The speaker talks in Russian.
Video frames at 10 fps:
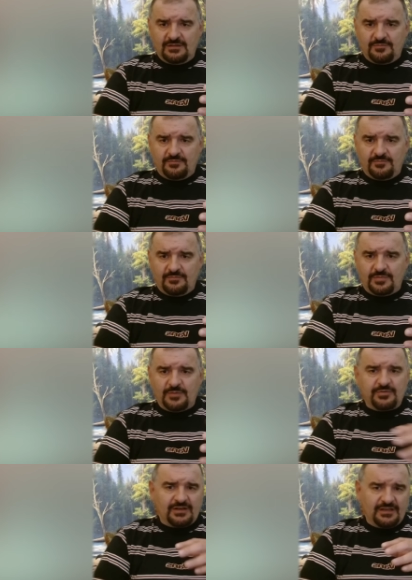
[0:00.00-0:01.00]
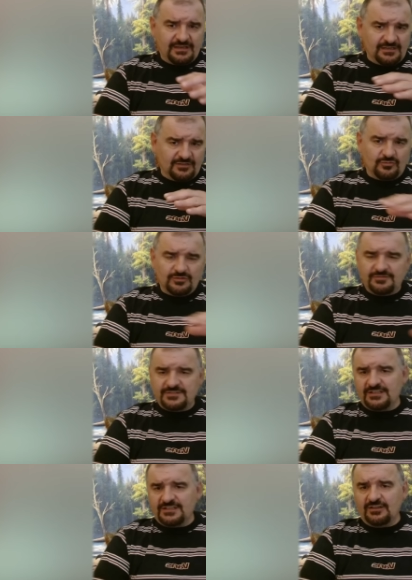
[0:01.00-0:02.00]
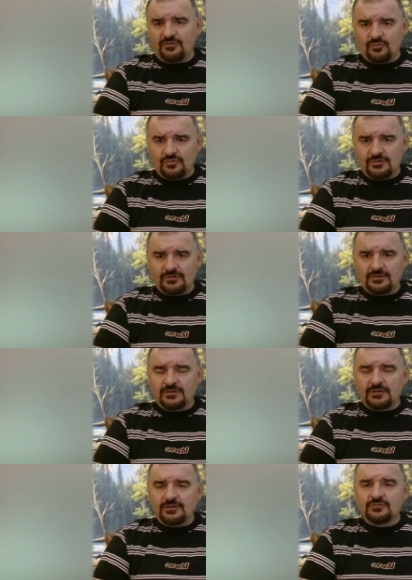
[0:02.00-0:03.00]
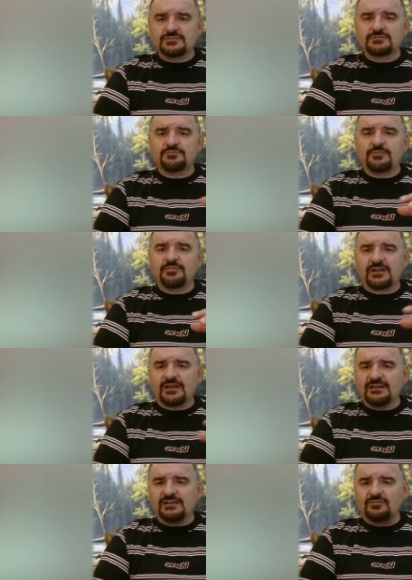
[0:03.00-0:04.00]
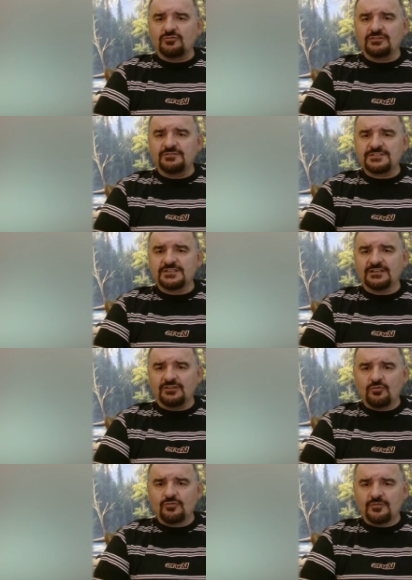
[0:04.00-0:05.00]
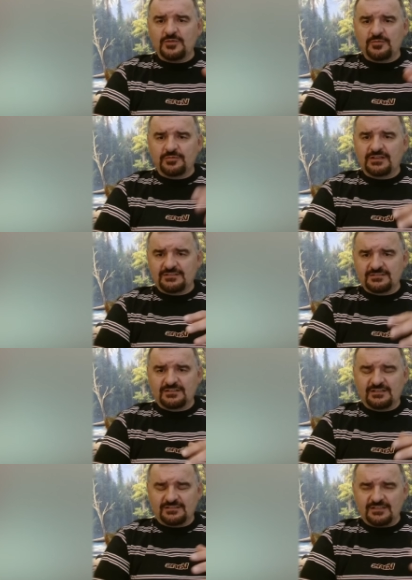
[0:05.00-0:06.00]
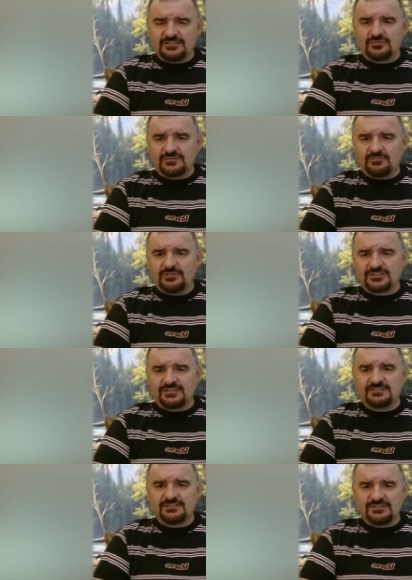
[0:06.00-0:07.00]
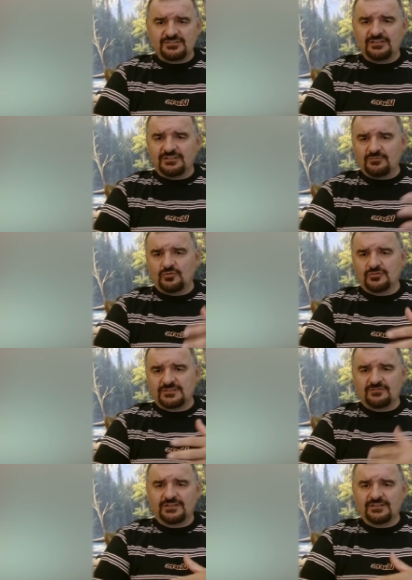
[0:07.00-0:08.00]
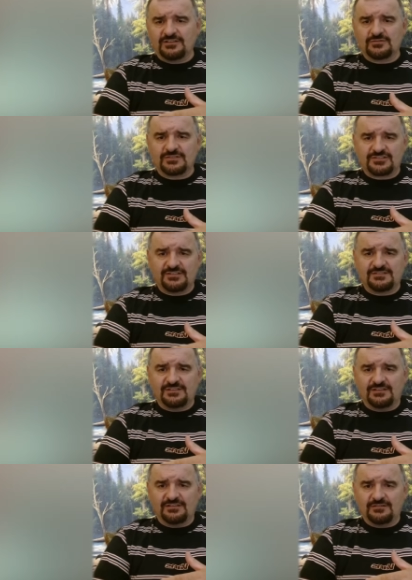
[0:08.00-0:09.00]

да. попирая каноны Литов, всех наук. Библии, то есть попирая каноны вот, всех наук, вы мне пытаетесь доказать, что Земле 6 тысяч лет, и Бог сотворил ее за да. 6 дней.